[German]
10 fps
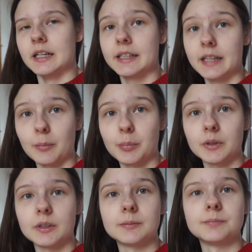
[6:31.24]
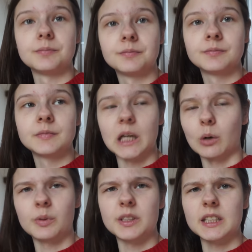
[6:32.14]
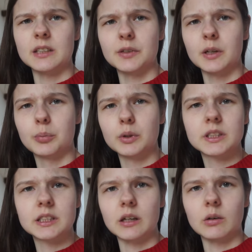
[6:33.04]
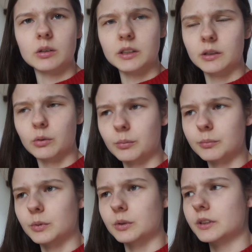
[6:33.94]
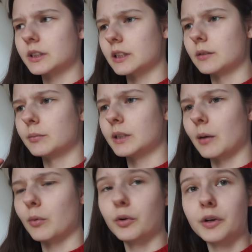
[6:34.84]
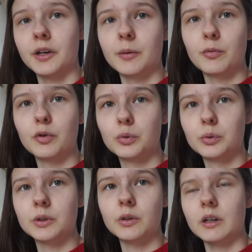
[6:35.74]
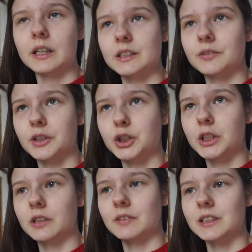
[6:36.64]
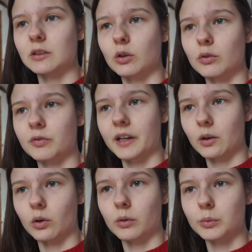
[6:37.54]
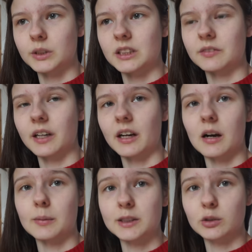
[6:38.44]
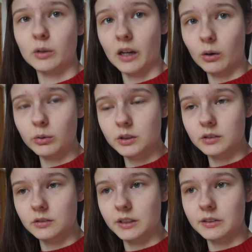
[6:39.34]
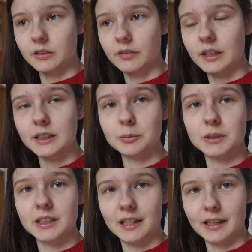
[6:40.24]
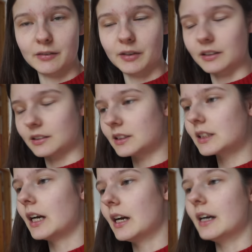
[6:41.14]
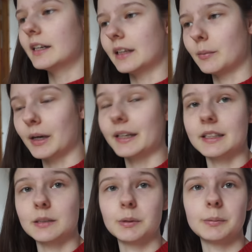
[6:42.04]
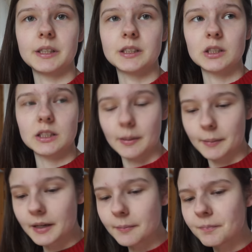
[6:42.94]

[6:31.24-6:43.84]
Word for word: ich habe ähm, ja, sehr, sehr viel geputzt, auch hier oben. Und ähm, ich habe unten im Flur noch ganz viel stehen, was ich noch wegräumen muss. Das wäre aber zu laut und deswegen warte ich, bis die Kleine wach ist. Dann mache ich das nämlich mit ihr zusammen.